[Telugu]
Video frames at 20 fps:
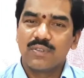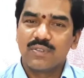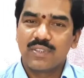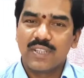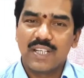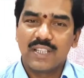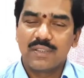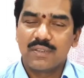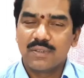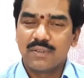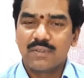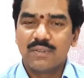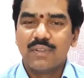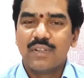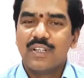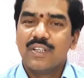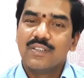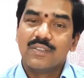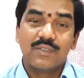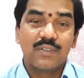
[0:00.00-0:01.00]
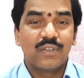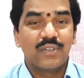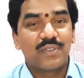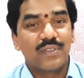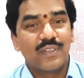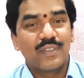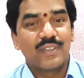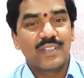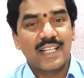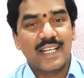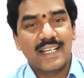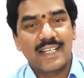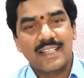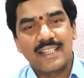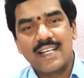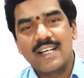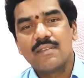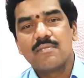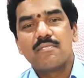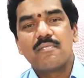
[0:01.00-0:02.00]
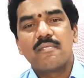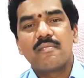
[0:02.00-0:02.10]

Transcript: డోసులు అంటూ డోసులు ఉంటాయి కదా